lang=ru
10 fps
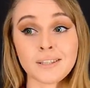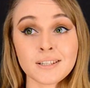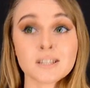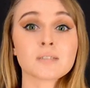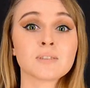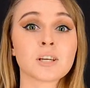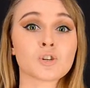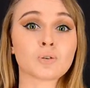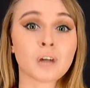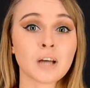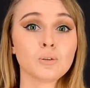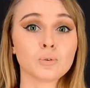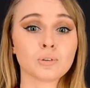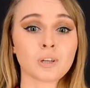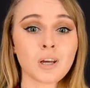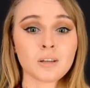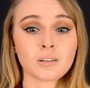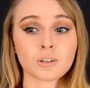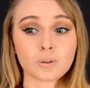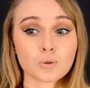Единственное, что радует,
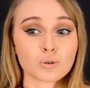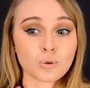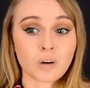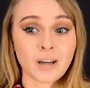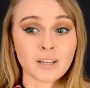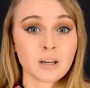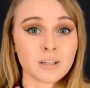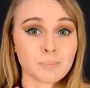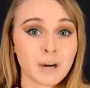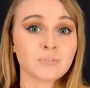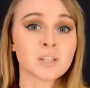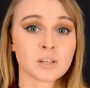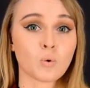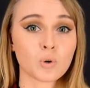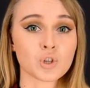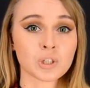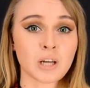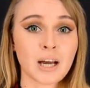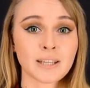так это то, что она и правда закончена.